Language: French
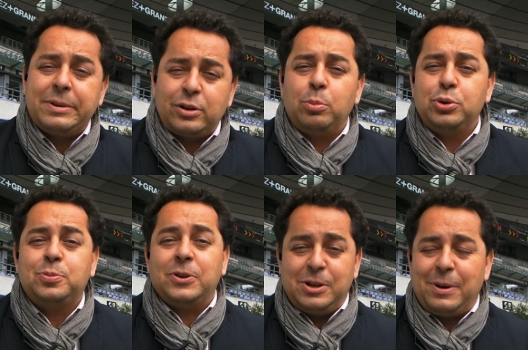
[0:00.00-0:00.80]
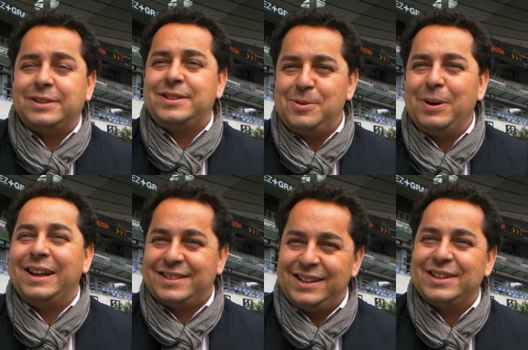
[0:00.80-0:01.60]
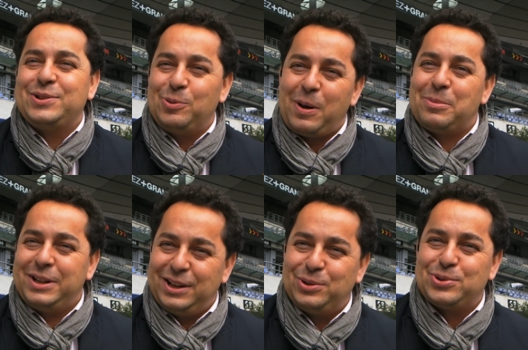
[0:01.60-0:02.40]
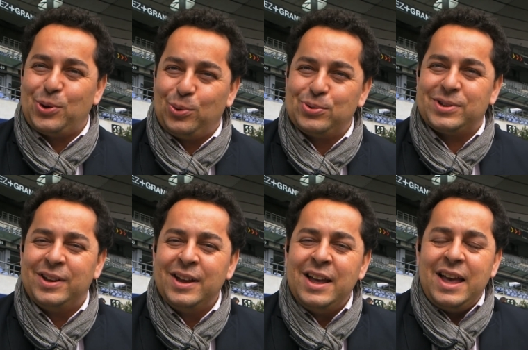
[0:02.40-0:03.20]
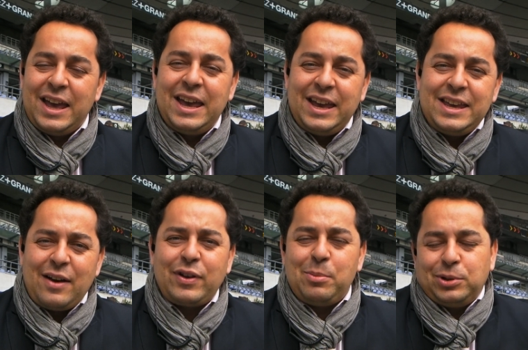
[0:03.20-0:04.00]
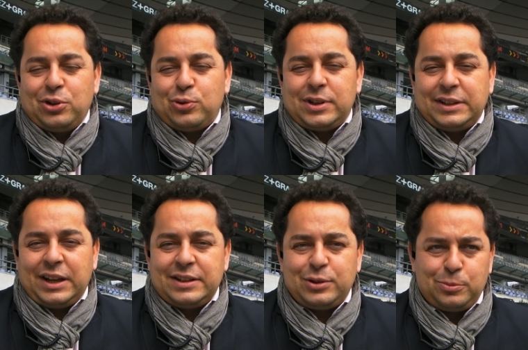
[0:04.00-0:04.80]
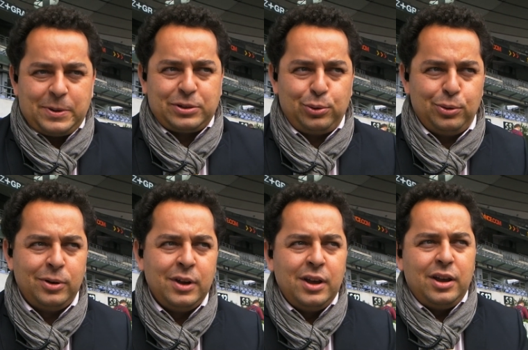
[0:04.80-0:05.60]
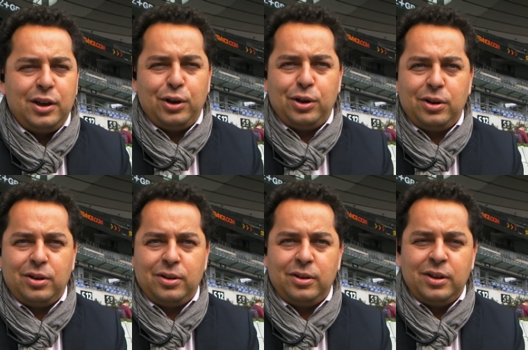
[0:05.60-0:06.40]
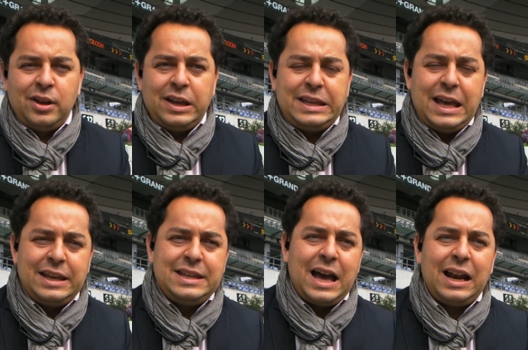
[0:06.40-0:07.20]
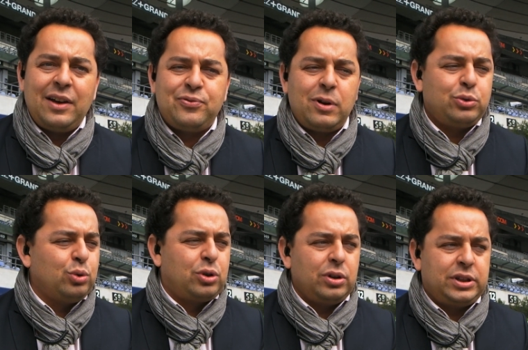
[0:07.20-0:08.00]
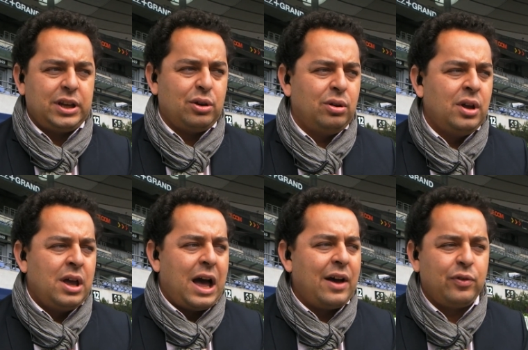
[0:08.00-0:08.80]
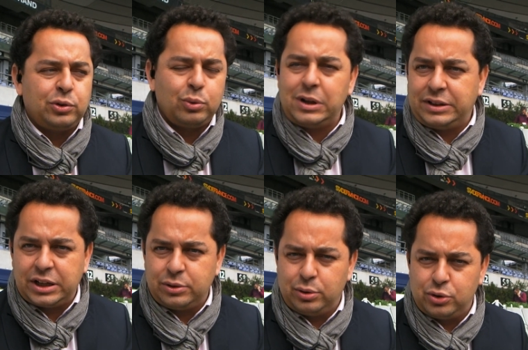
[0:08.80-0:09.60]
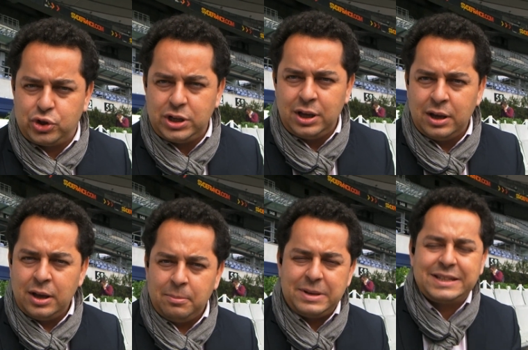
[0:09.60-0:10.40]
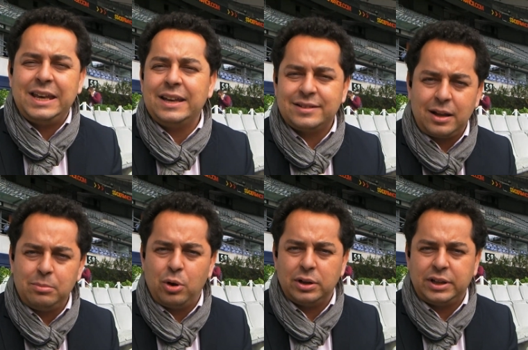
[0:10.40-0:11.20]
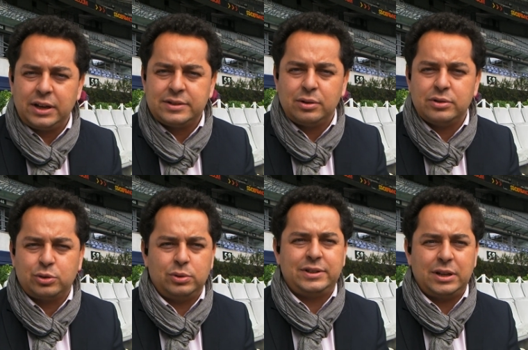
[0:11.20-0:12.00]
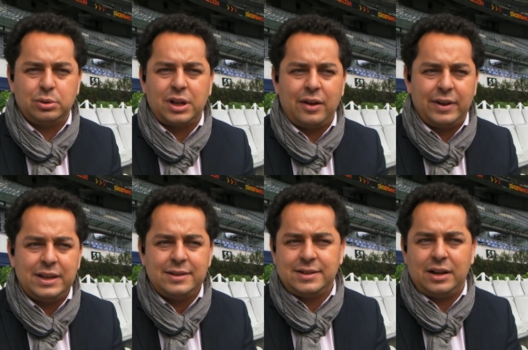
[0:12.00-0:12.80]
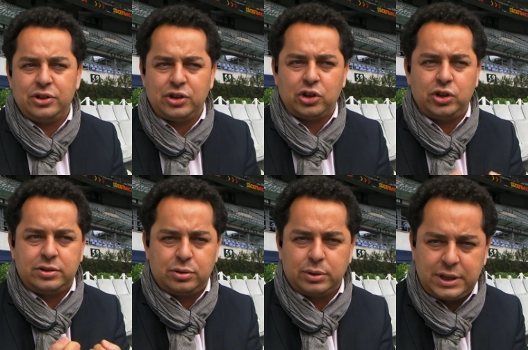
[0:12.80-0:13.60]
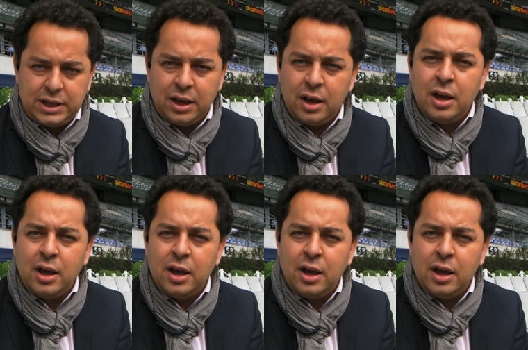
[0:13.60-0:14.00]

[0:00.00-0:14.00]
parce qu'en plus, j'ai participé à la sélection parmi les 211 et il y a vraiment des choses intéressantes parce que euh, il y, y, a à la fois tout le côté inventons de la technologie, mais ce qui est extrêmement intéressant et ce qu'on essaye de travailler, c'est aller chercher ceux qui